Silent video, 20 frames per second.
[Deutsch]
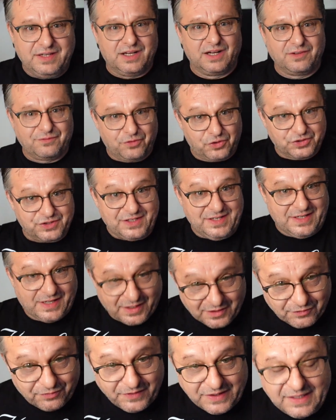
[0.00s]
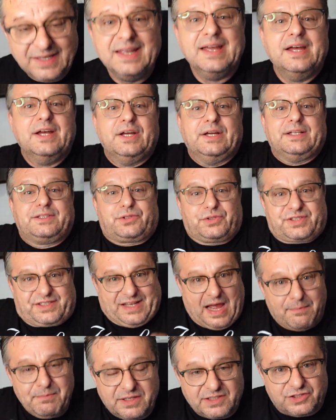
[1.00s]
irgendwas irgendwie,
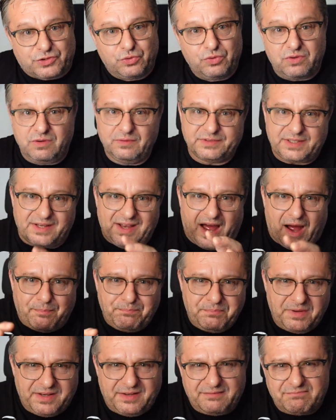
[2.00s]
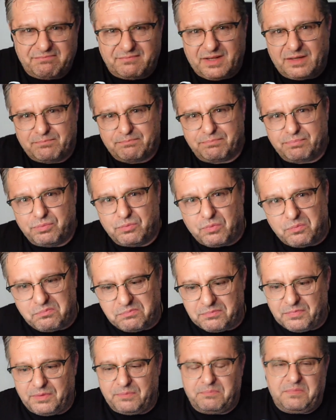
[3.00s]
zusammensuchen, dann hat man ein,
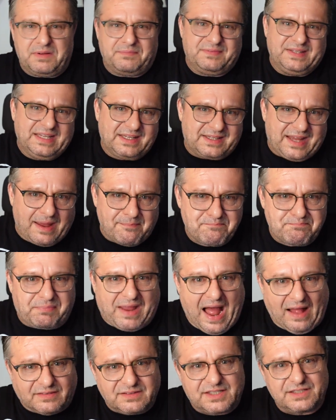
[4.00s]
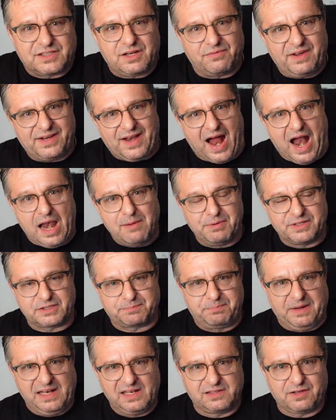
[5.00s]
nicht kein ganzes, aber ein
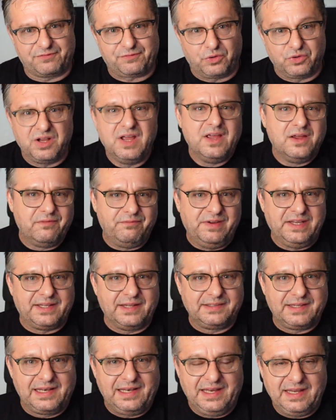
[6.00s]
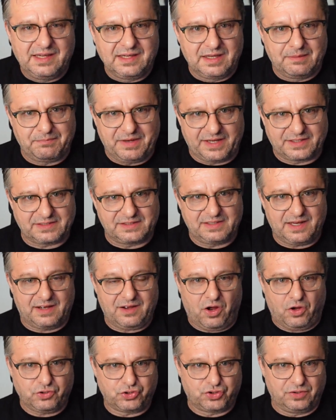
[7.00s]
halbes Bild davon, wie denn die Ligen im nächsten
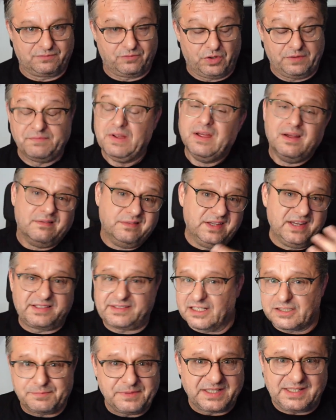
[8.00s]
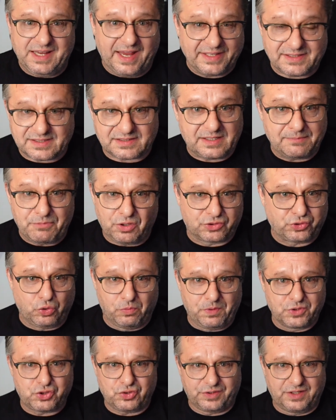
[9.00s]
Jahr ausschauen wollen. Nicht, dass mich jetzt im
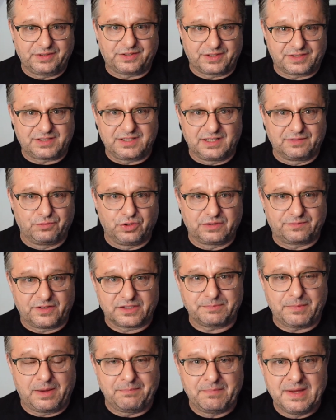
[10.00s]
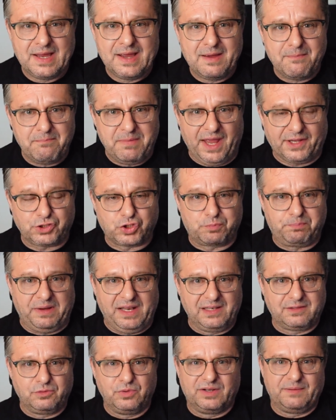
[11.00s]
Oktober schon interessieren wird, was man im März
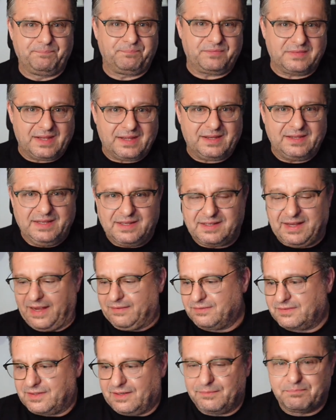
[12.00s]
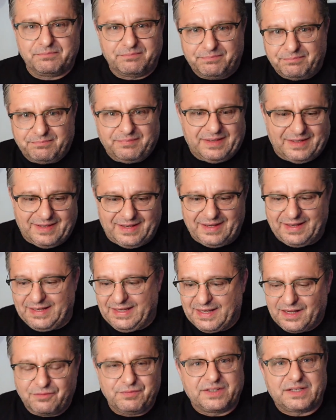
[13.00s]
spielt, nur äh, ich hätte
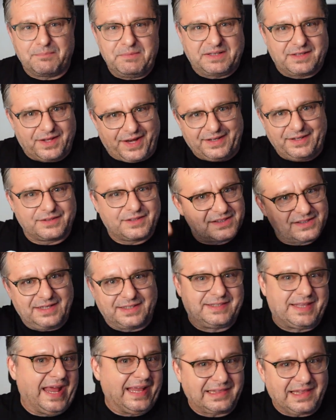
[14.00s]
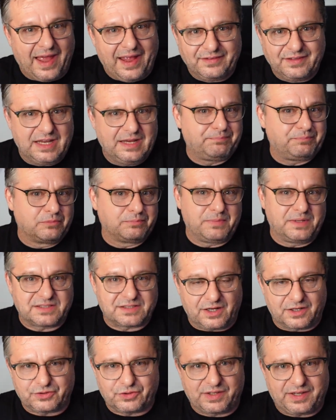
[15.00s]
äh, irgendwie damit gerechnet, dass es eine Deadline gibt und man
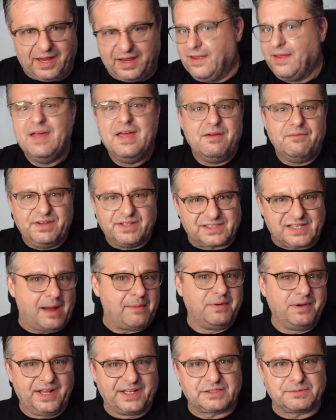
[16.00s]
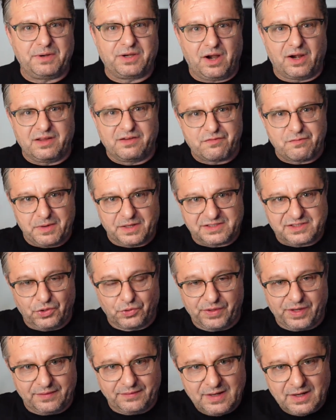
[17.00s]
sagt, okay, wir sammeln jetzt mal alle
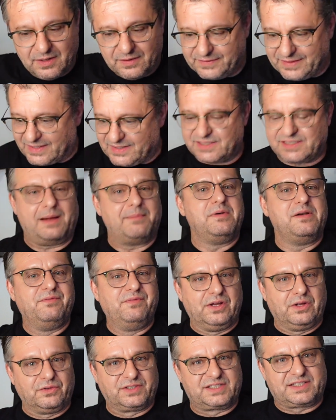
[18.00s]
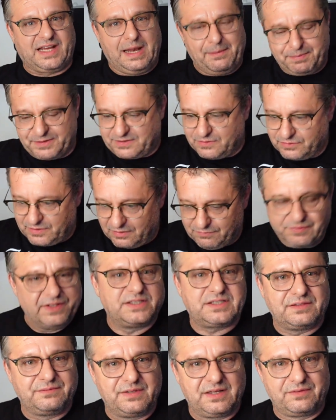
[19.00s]
Informationen, dann sammeln wir uns selbst und dann
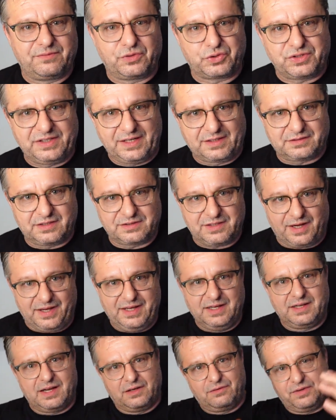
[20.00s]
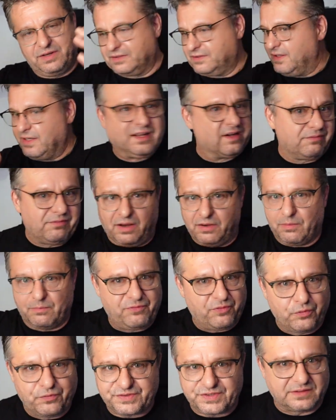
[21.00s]
wissen wir, wo es nächstes Jahr hingehen wird, irgendwann am
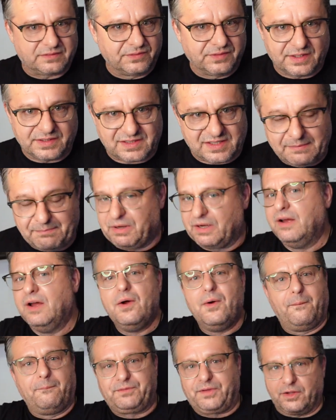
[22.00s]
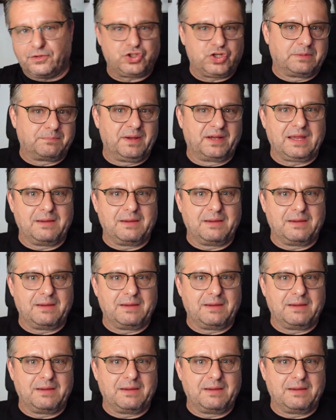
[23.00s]
15. Dezember und dann schickt man